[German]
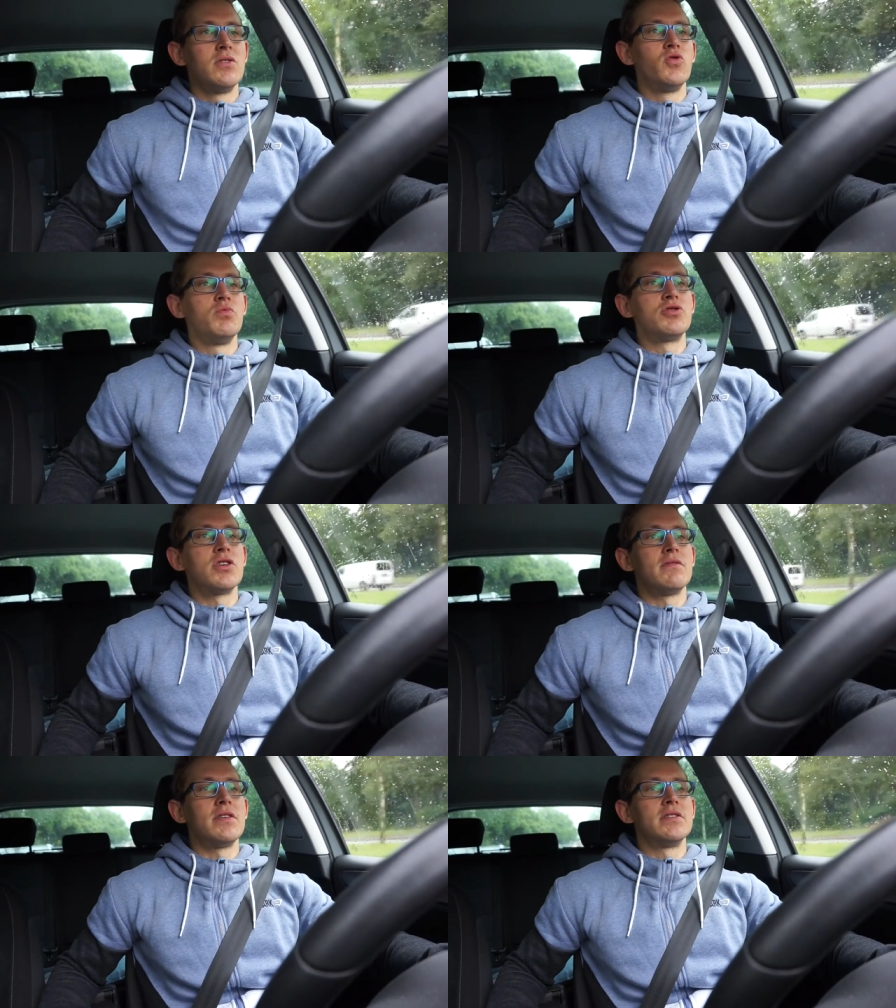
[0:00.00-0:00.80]

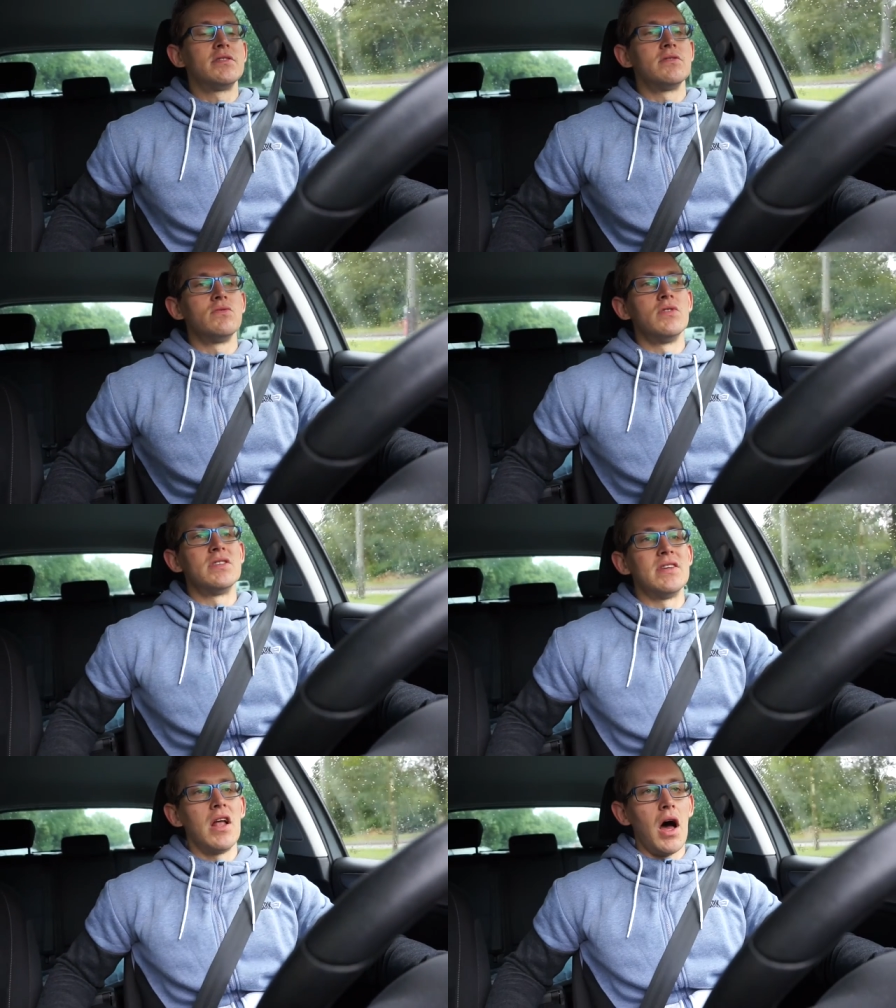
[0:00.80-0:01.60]
typischerweise nur
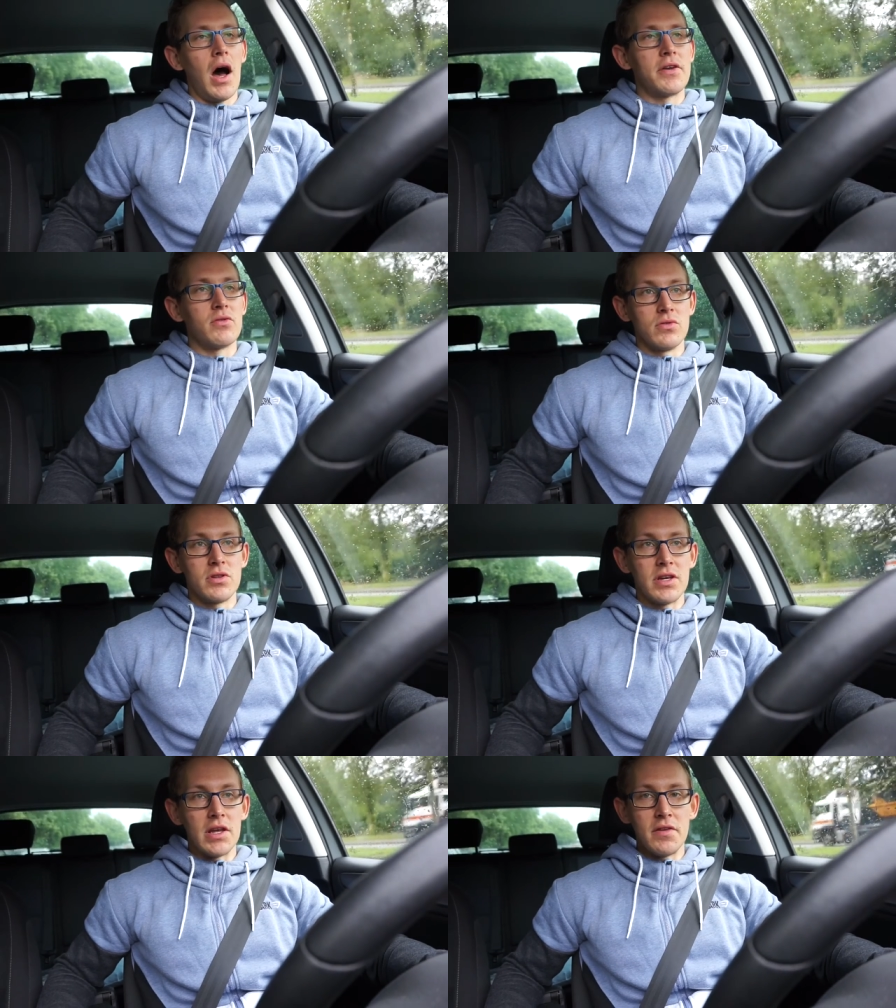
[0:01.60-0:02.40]
Salat und
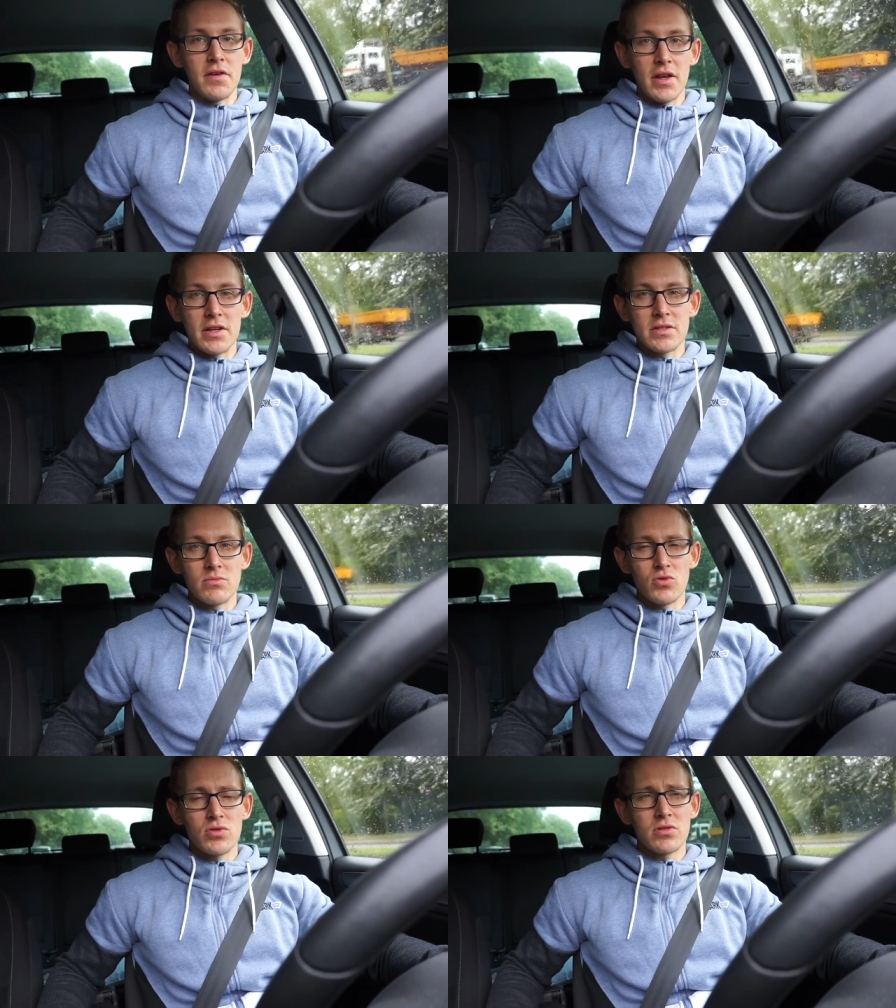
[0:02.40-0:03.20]
Hähnchen
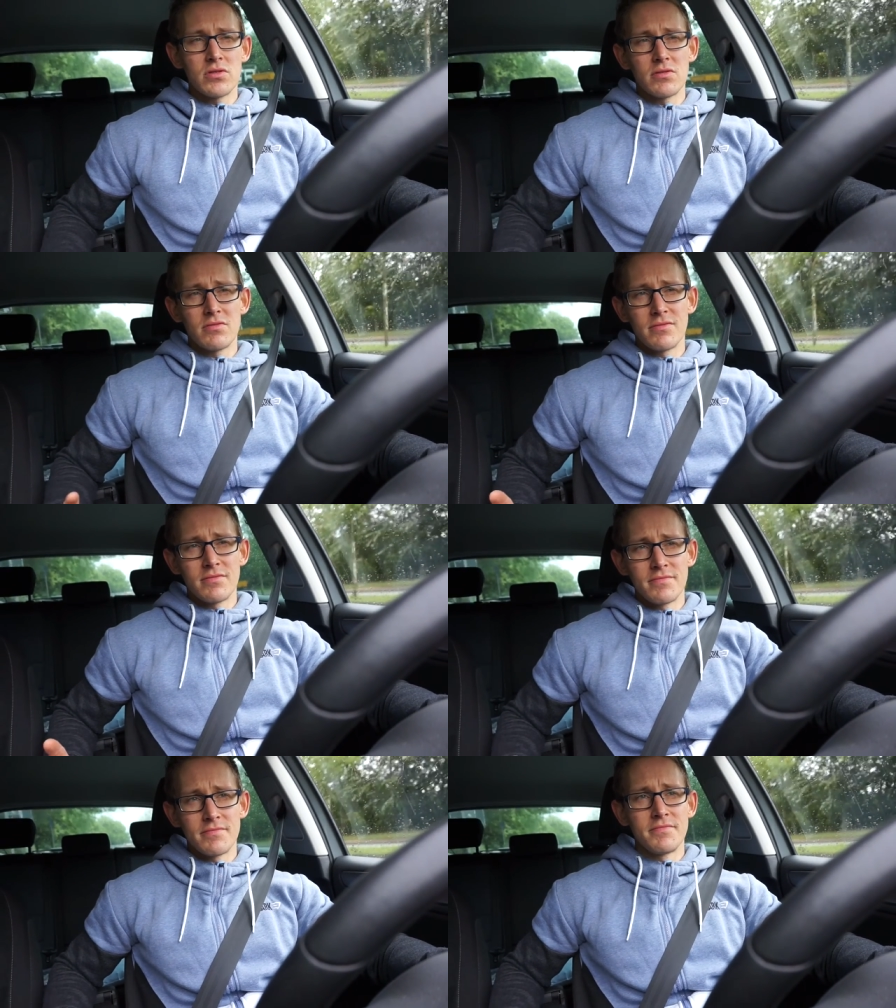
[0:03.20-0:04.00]
essen muss.
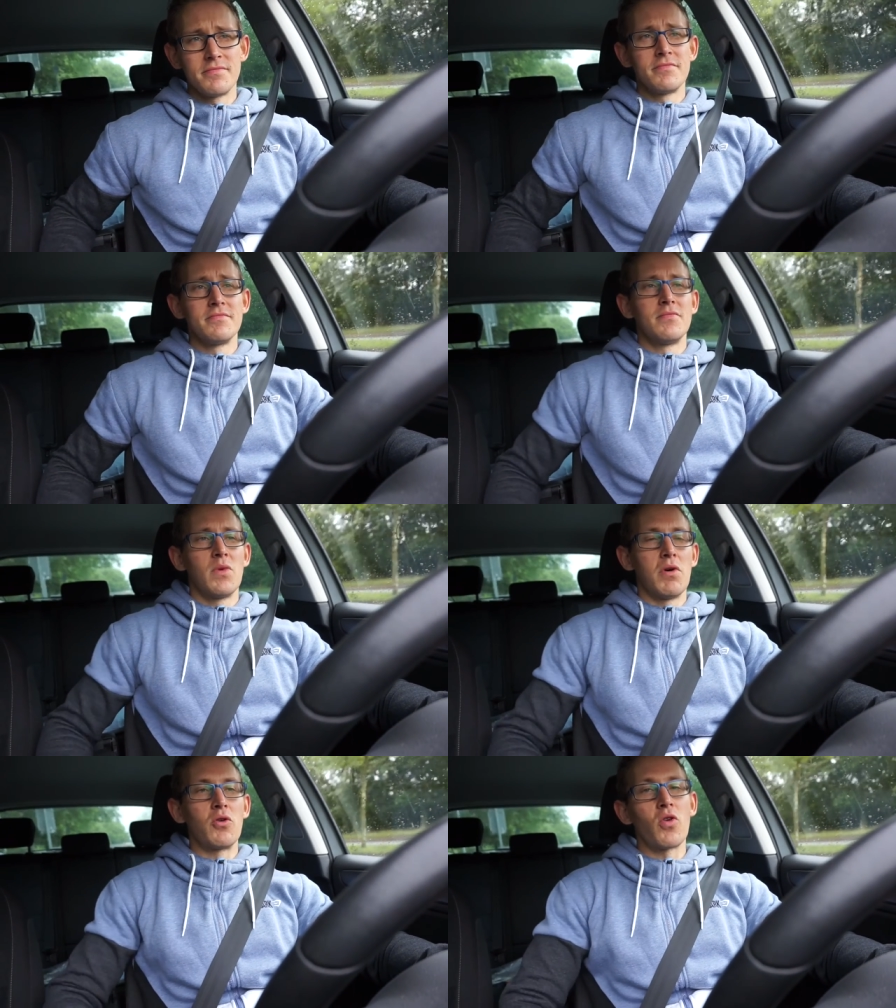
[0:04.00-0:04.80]

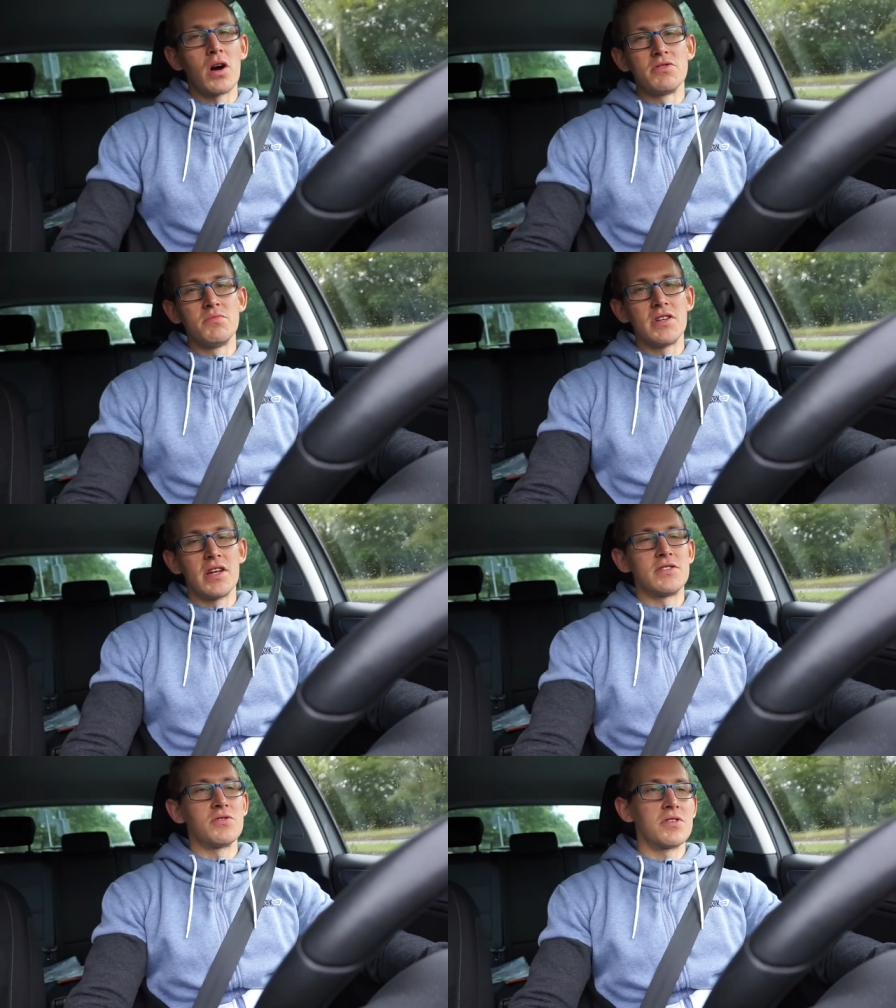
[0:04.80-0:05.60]
Mal gucken, ob ich mich
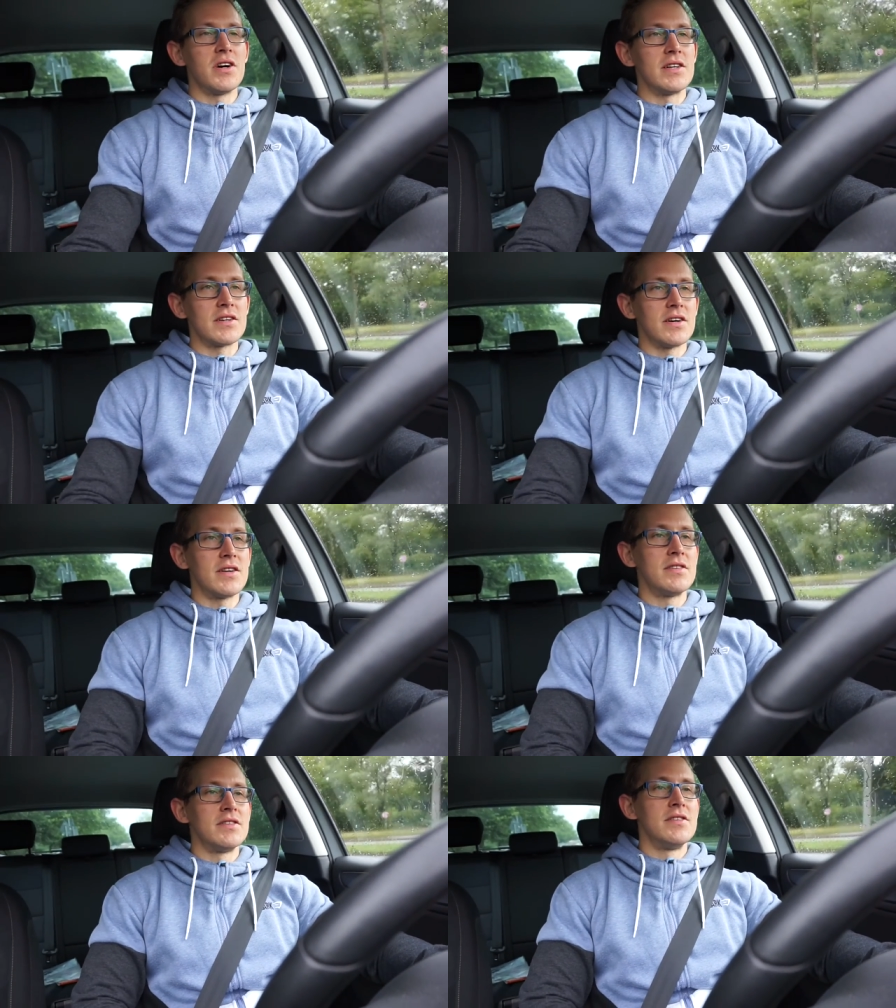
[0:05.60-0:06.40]
gleich zurückhalten kann.